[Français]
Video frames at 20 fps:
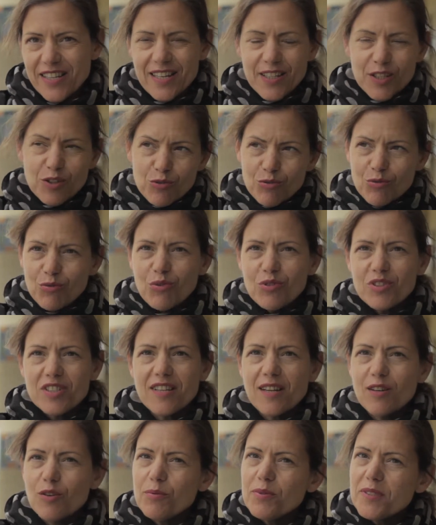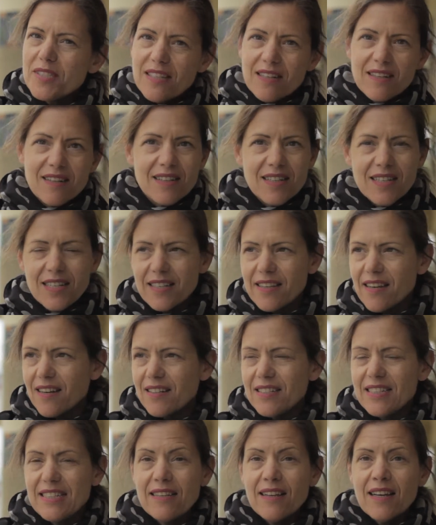Il y a les courses, il y a l'obstacle, il y
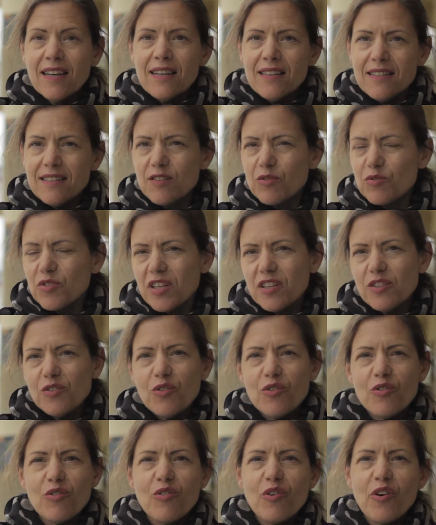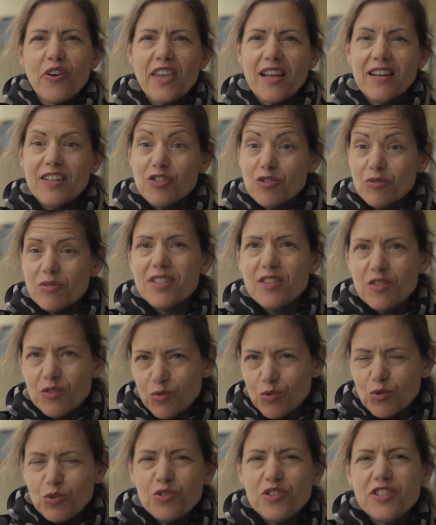a les, entraîneurs, il y a les gens qui
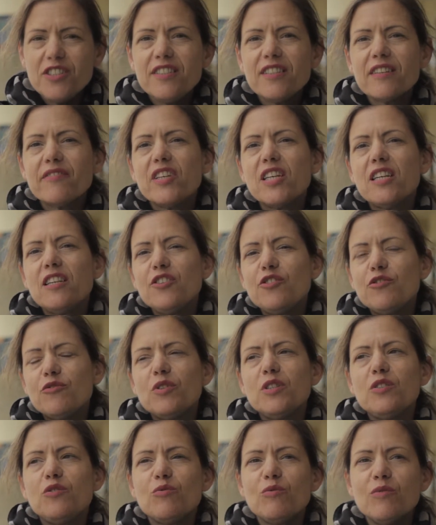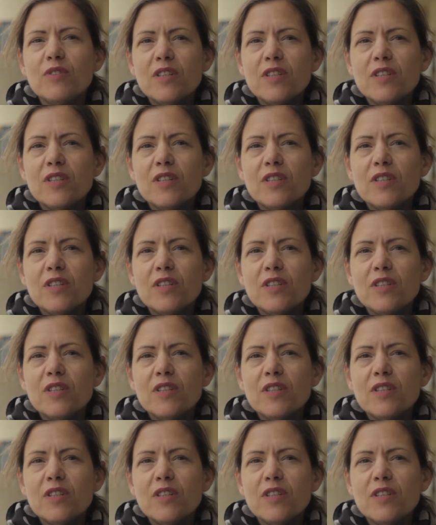sont au quotidien avec les chevaux et tout.